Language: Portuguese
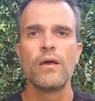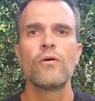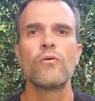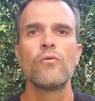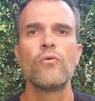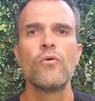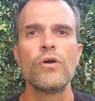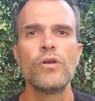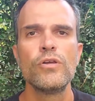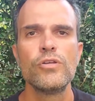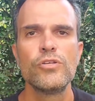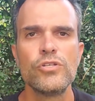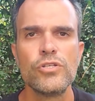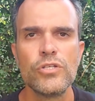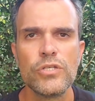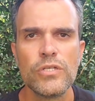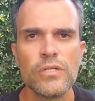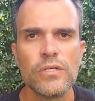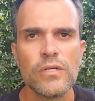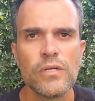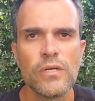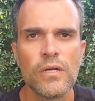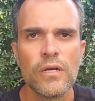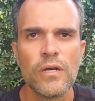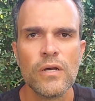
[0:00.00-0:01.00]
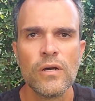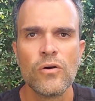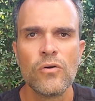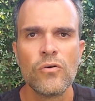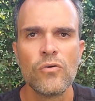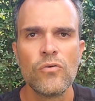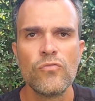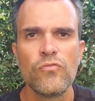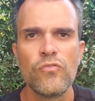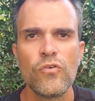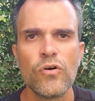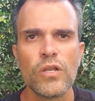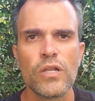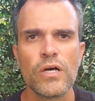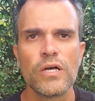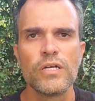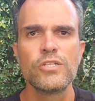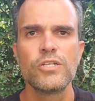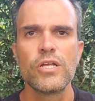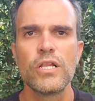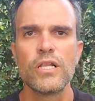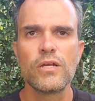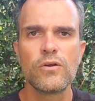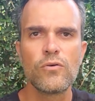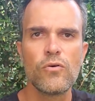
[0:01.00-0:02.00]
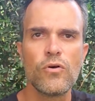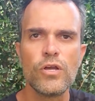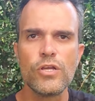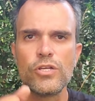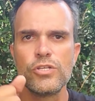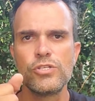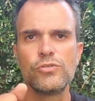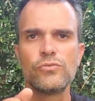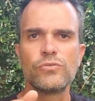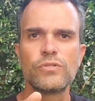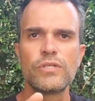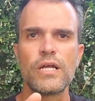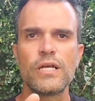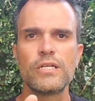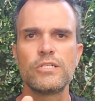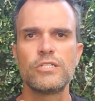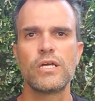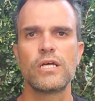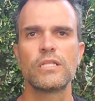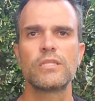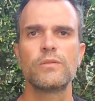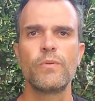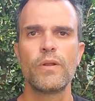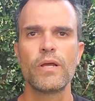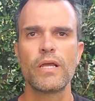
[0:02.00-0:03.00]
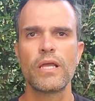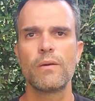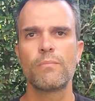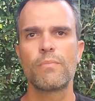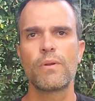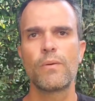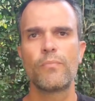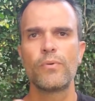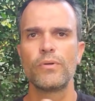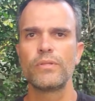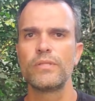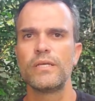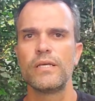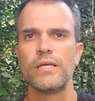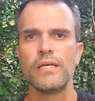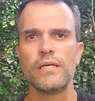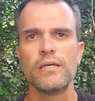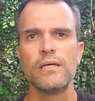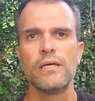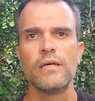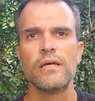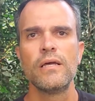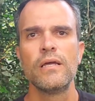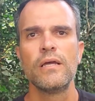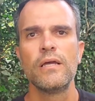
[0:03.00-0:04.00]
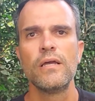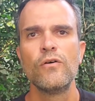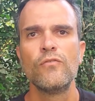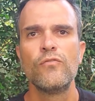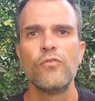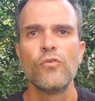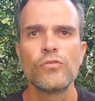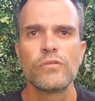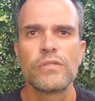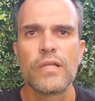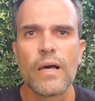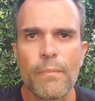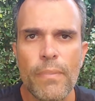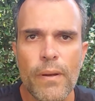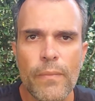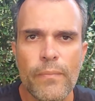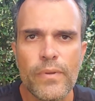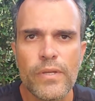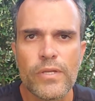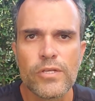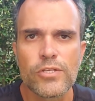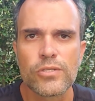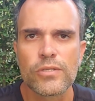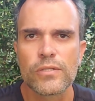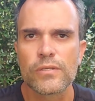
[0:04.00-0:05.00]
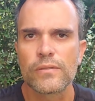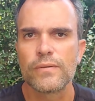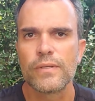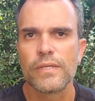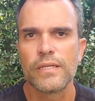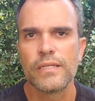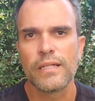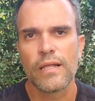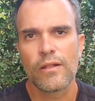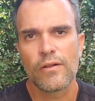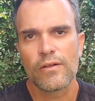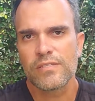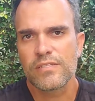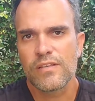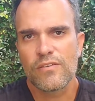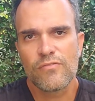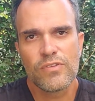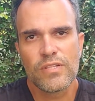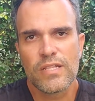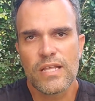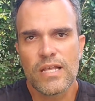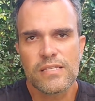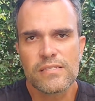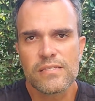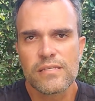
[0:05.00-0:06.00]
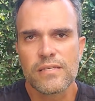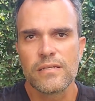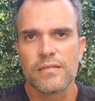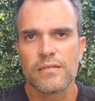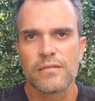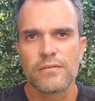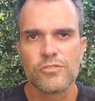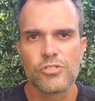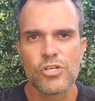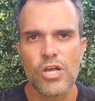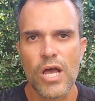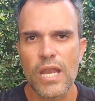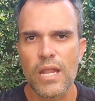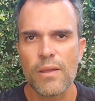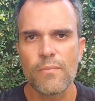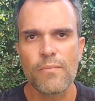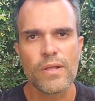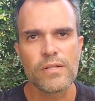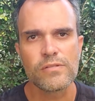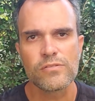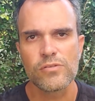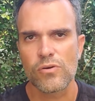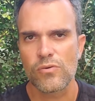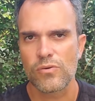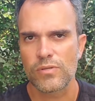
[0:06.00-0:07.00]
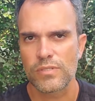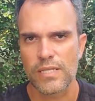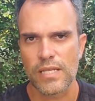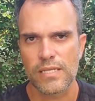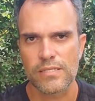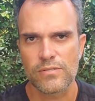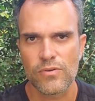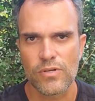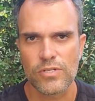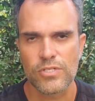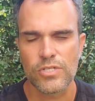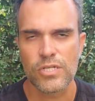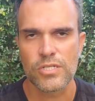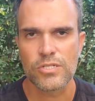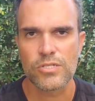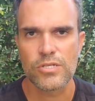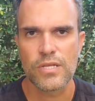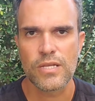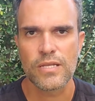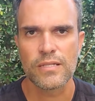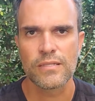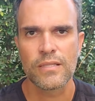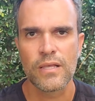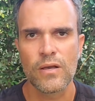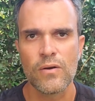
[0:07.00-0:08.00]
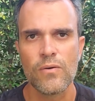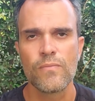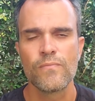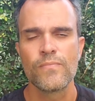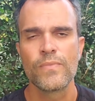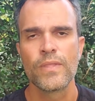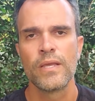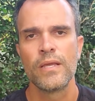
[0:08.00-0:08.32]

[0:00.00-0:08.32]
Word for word: corrigir o volante ali, corrigir o trajeto para quê? Para poder eu voltar para a pista. E na nossa vida é assim, diariamente isso acontece com a gente. Então,